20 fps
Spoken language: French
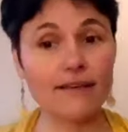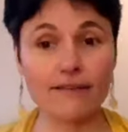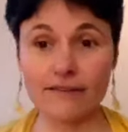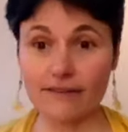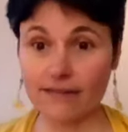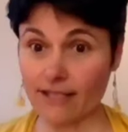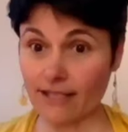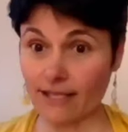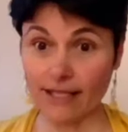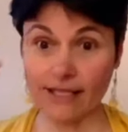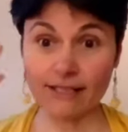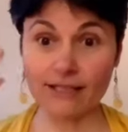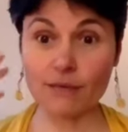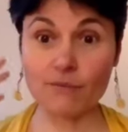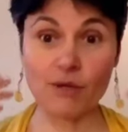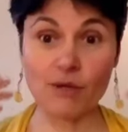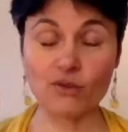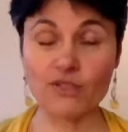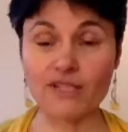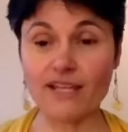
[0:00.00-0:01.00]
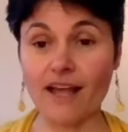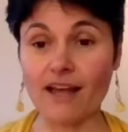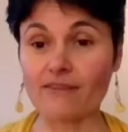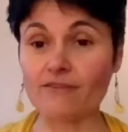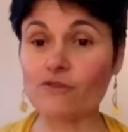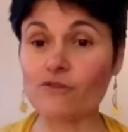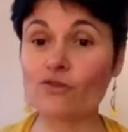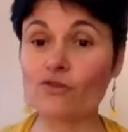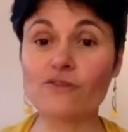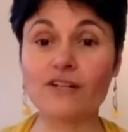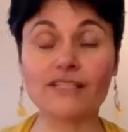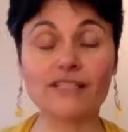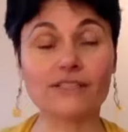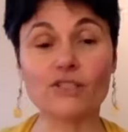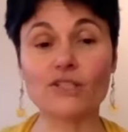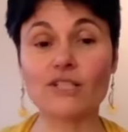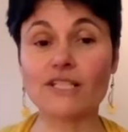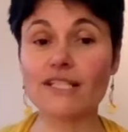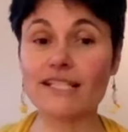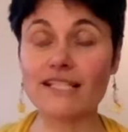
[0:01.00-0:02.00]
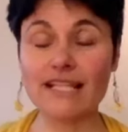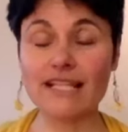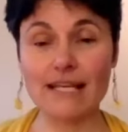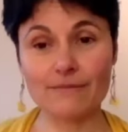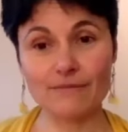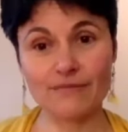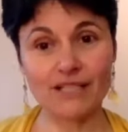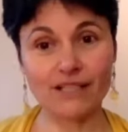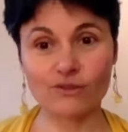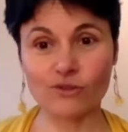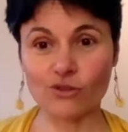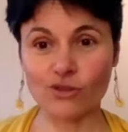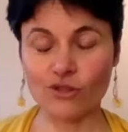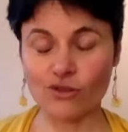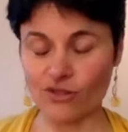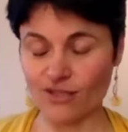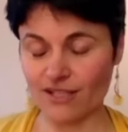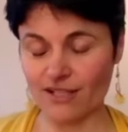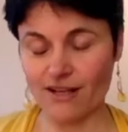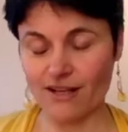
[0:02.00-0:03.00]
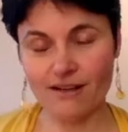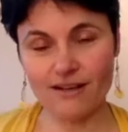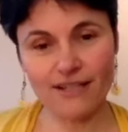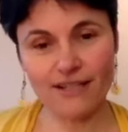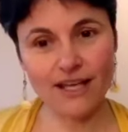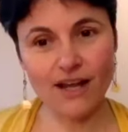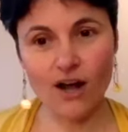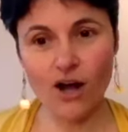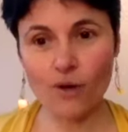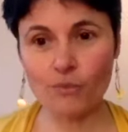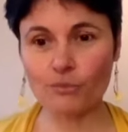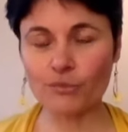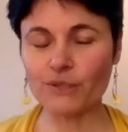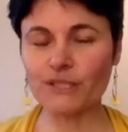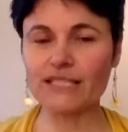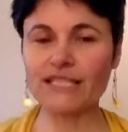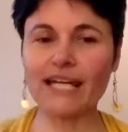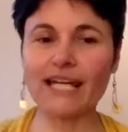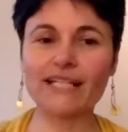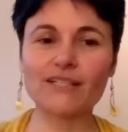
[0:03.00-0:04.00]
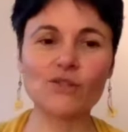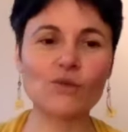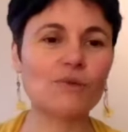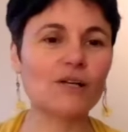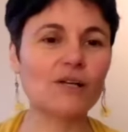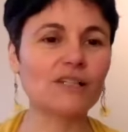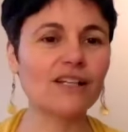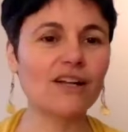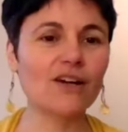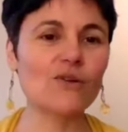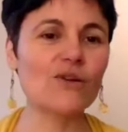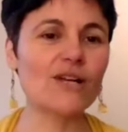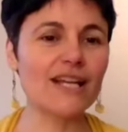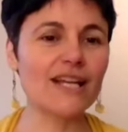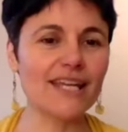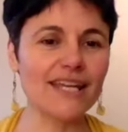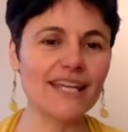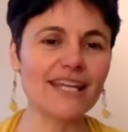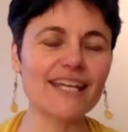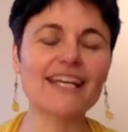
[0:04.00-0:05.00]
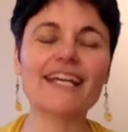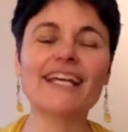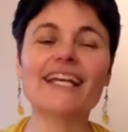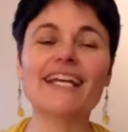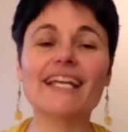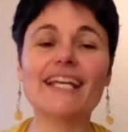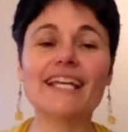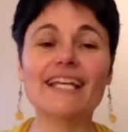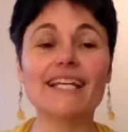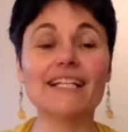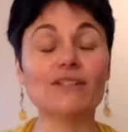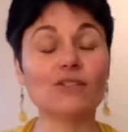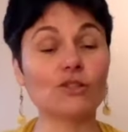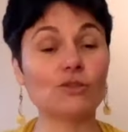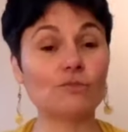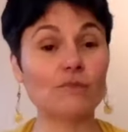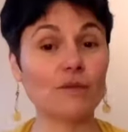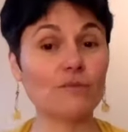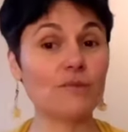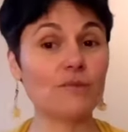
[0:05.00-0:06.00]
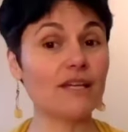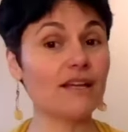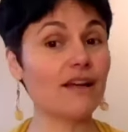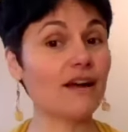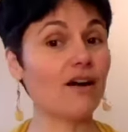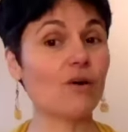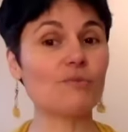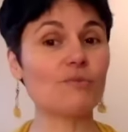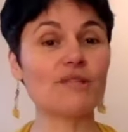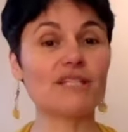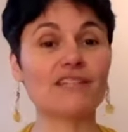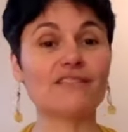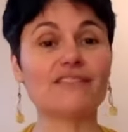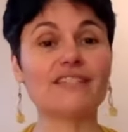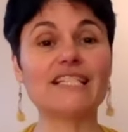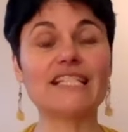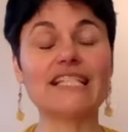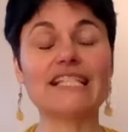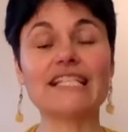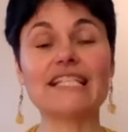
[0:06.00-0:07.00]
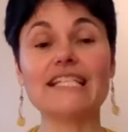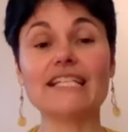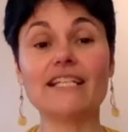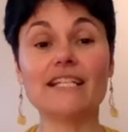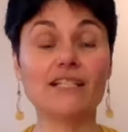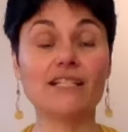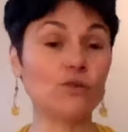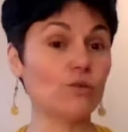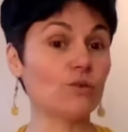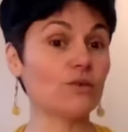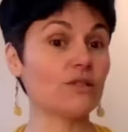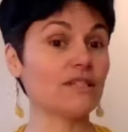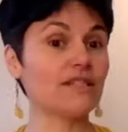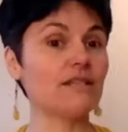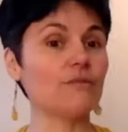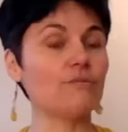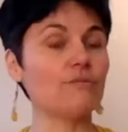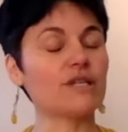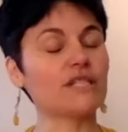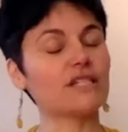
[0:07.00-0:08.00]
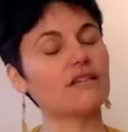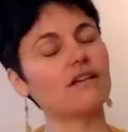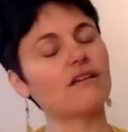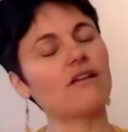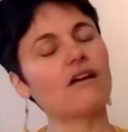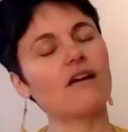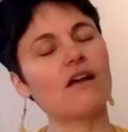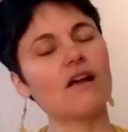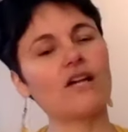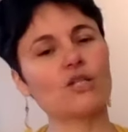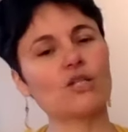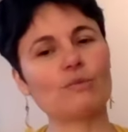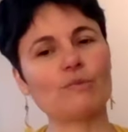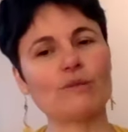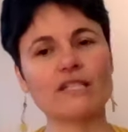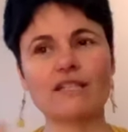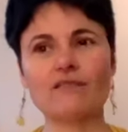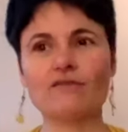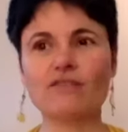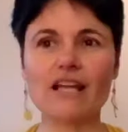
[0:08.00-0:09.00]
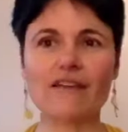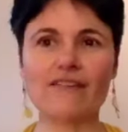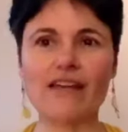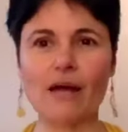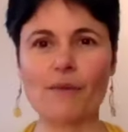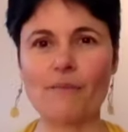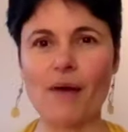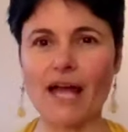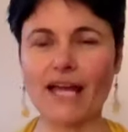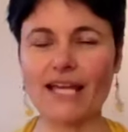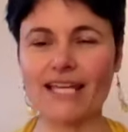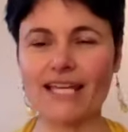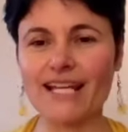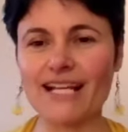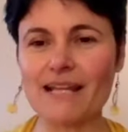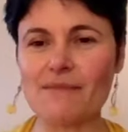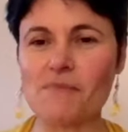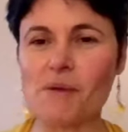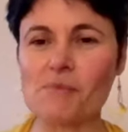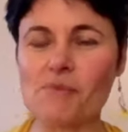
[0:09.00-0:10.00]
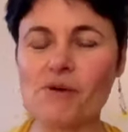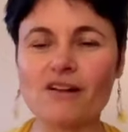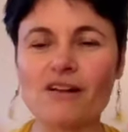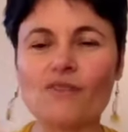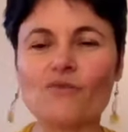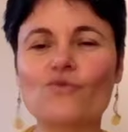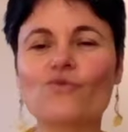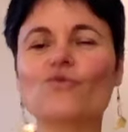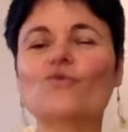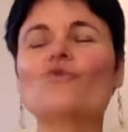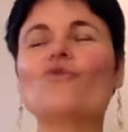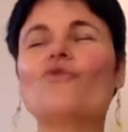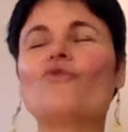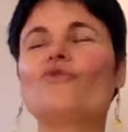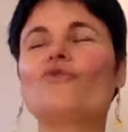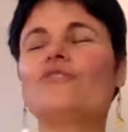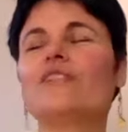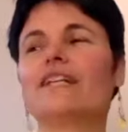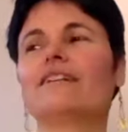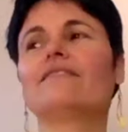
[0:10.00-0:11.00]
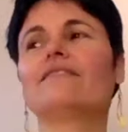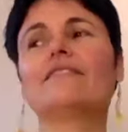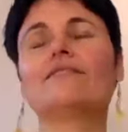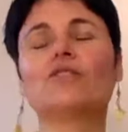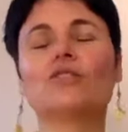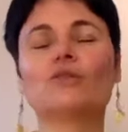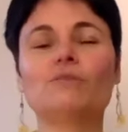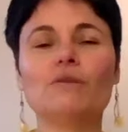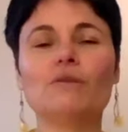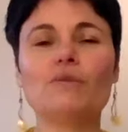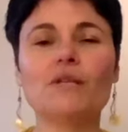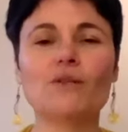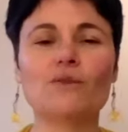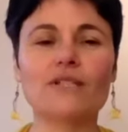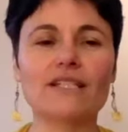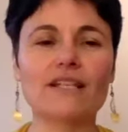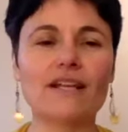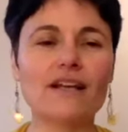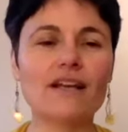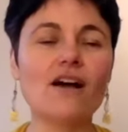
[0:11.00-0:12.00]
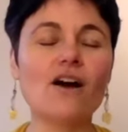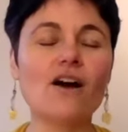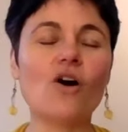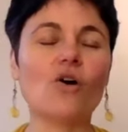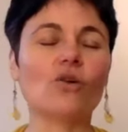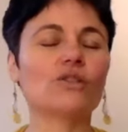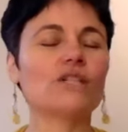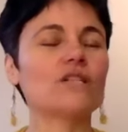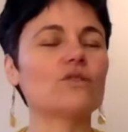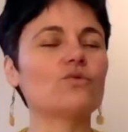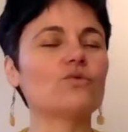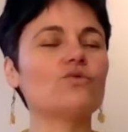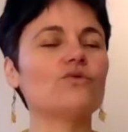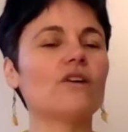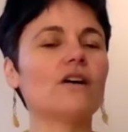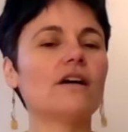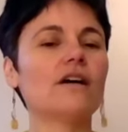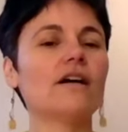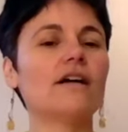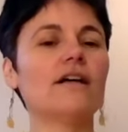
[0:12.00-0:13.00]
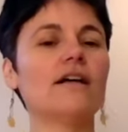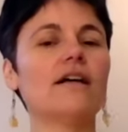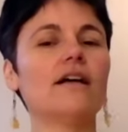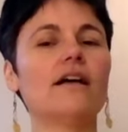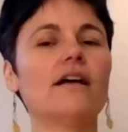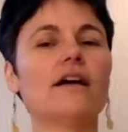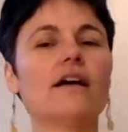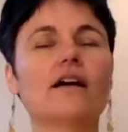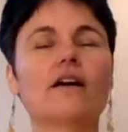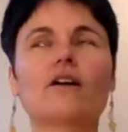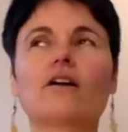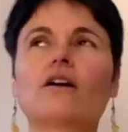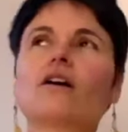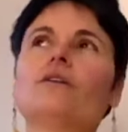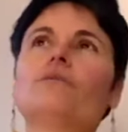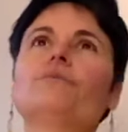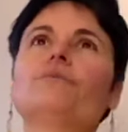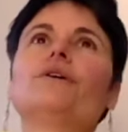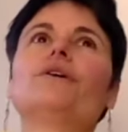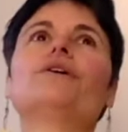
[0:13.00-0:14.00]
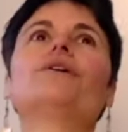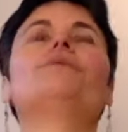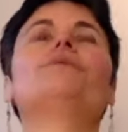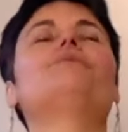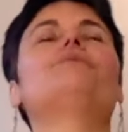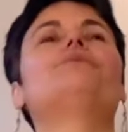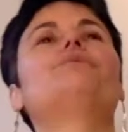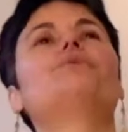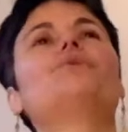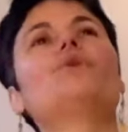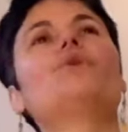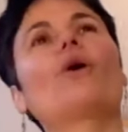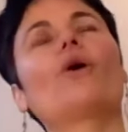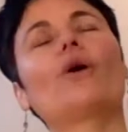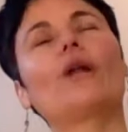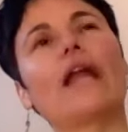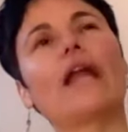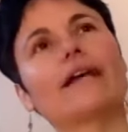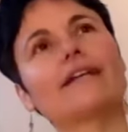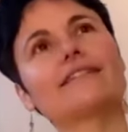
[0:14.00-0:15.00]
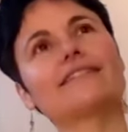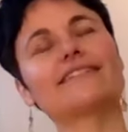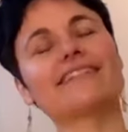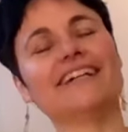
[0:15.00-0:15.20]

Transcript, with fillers: sécrété par notre cerveau, va dans notre système, dans notre sang et hop, directement dans le lait. Et notre bébé en bénéficie et nous aussi, parce que je ne sais pas si vous avez remarqué, les mamans, quand vous avez votre bébé au sein, on est souvent comme euh, plus relax,